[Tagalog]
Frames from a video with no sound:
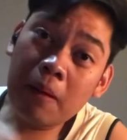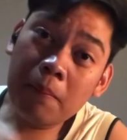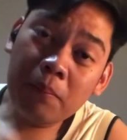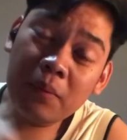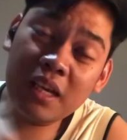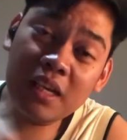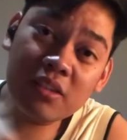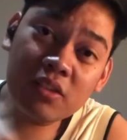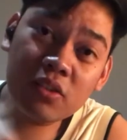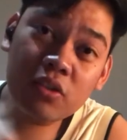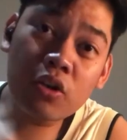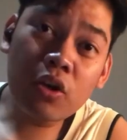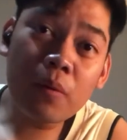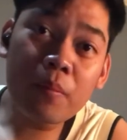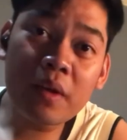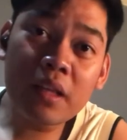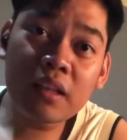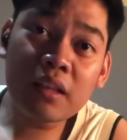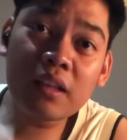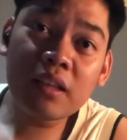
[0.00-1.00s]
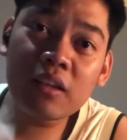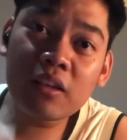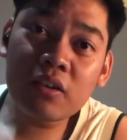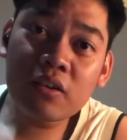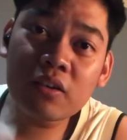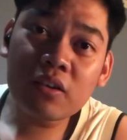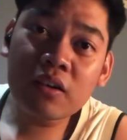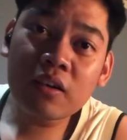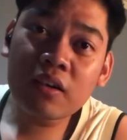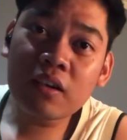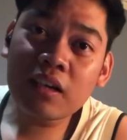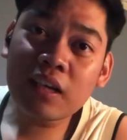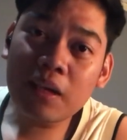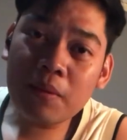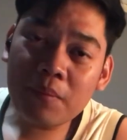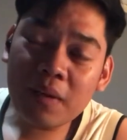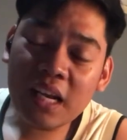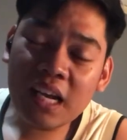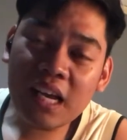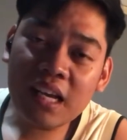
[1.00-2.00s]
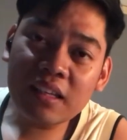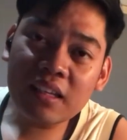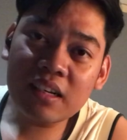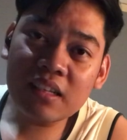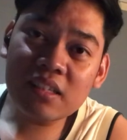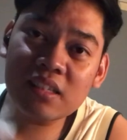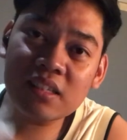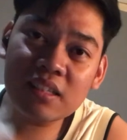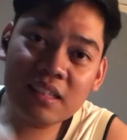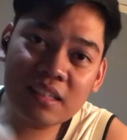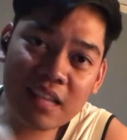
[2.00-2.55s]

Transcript: Please comment your email address